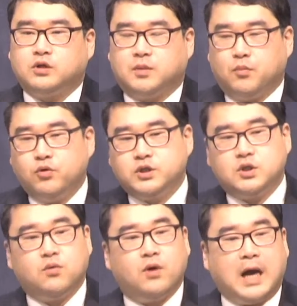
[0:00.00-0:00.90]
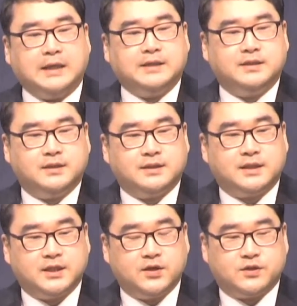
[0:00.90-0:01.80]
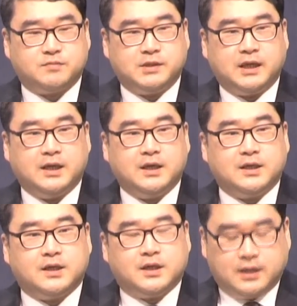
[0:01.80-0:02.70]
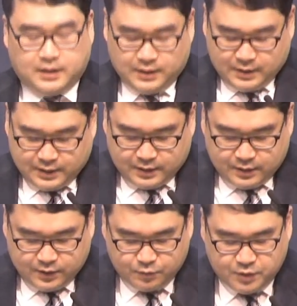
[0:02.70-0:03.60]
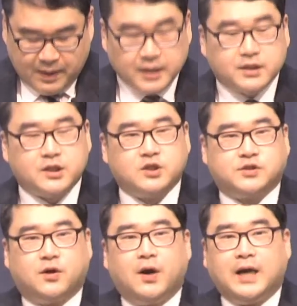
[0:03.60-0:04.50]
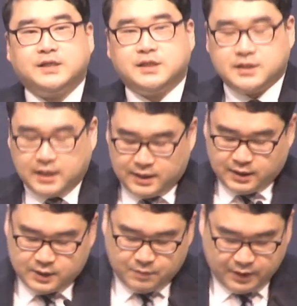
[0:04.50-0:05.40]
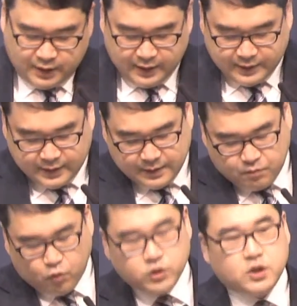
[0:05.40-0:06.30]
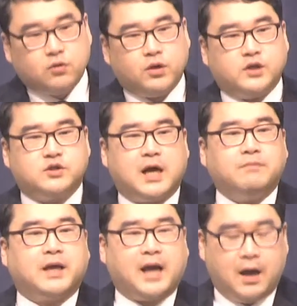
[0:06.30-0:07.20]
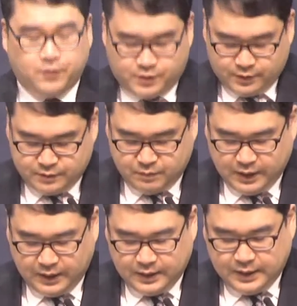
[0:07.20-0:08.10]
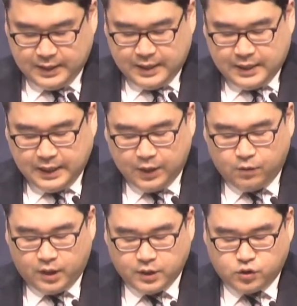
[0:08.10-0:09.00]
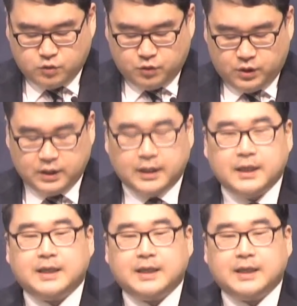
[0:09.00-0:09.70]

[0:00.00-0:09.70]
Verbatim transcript: 모시고 가는 길이었습니다. 여러분들 많이 들으셔서 아시는 이야기시겠지만 이렇게 모시고 예수님과 함께 가고 있었습니다. 야이로가 예수님을